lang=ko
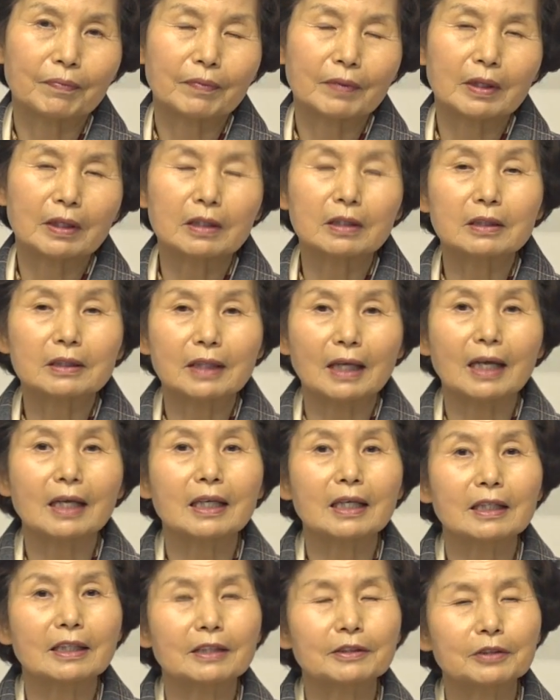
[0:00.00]
그럴 때
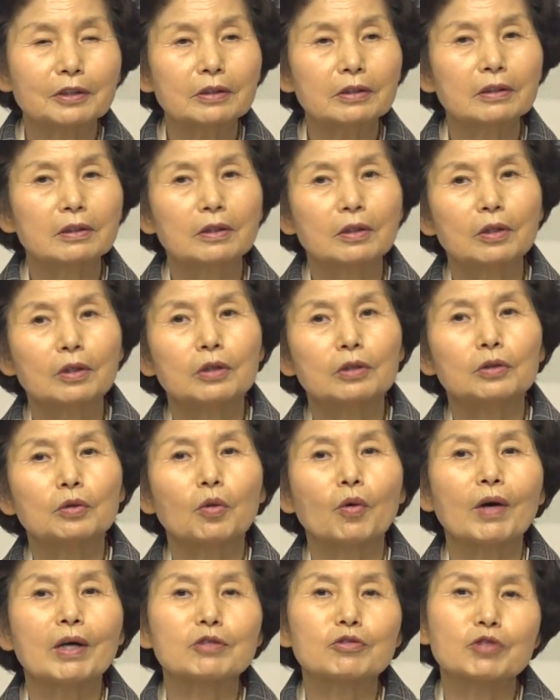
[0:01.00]
하나님께서는
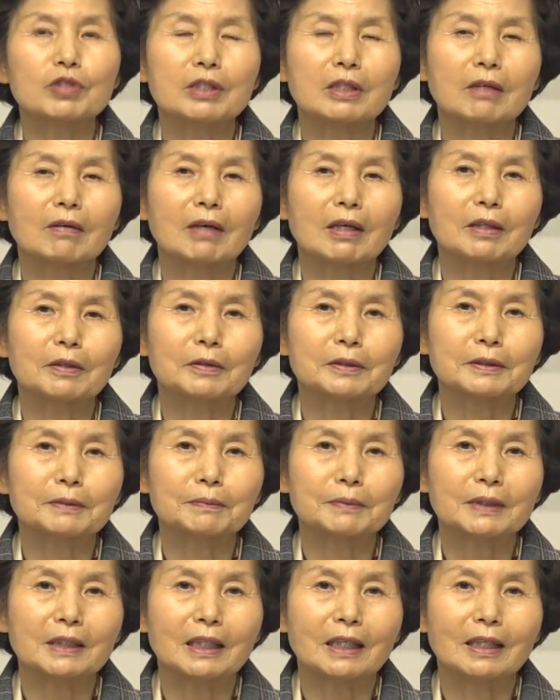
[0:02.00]
도와주신다고 하는
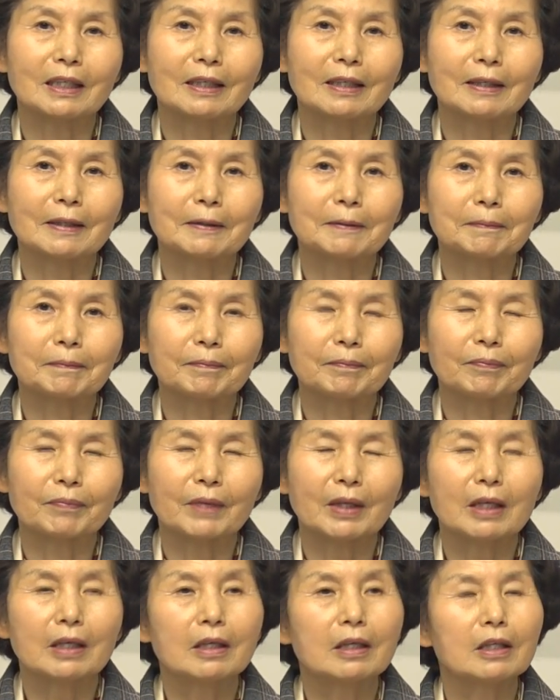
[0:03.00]
것입니다.
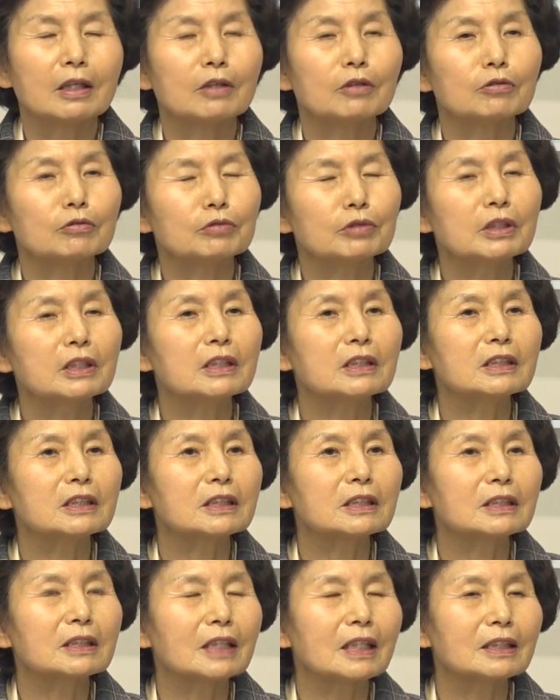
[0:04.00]
우리는
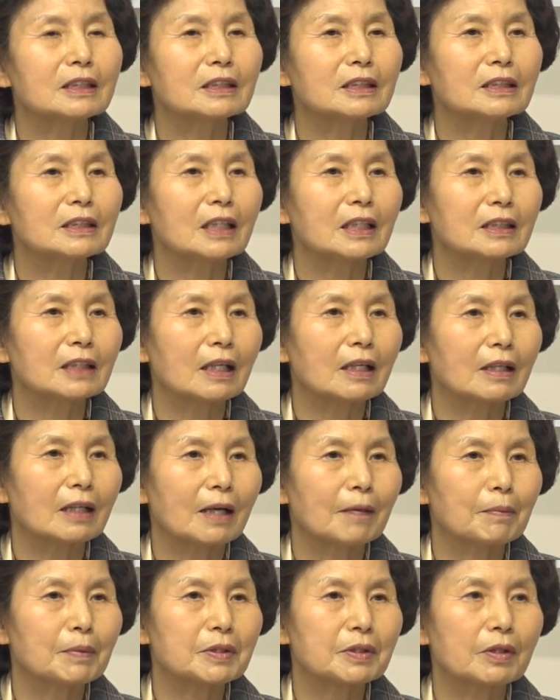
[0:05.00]
지금까지 신앙생활을
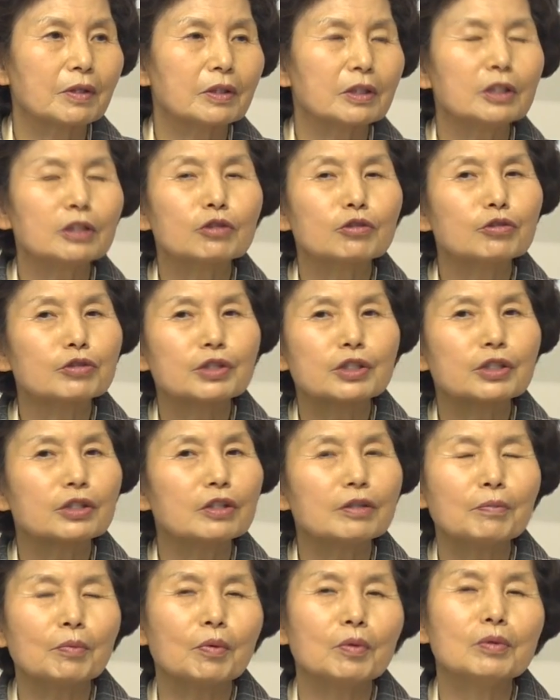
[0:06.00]
하면서 이
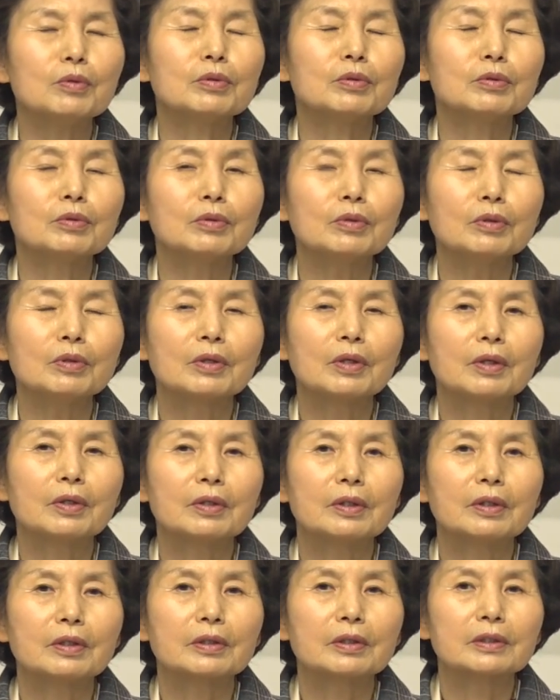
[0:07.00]
규칙을 모르고
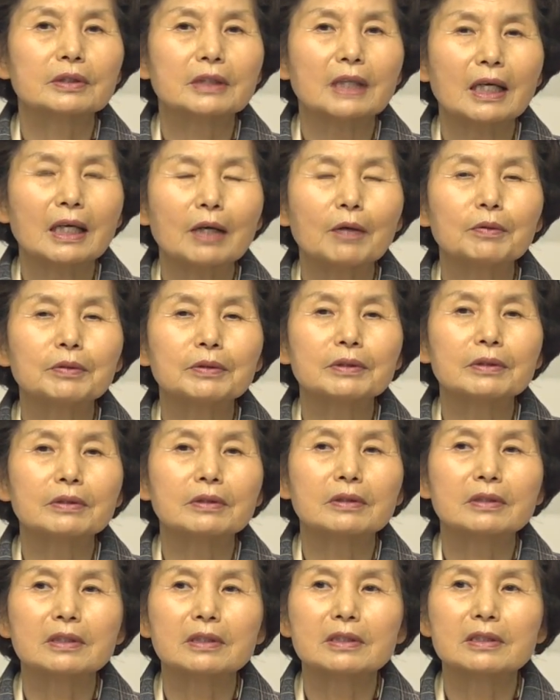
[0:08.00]
살아온
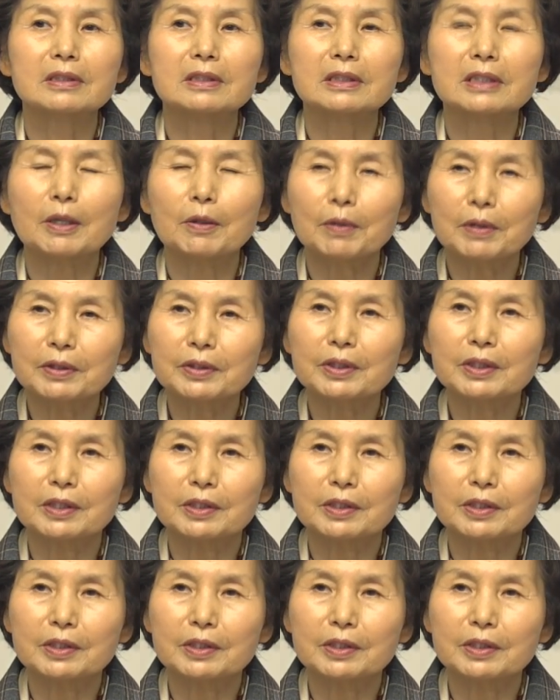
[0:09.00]
세월들이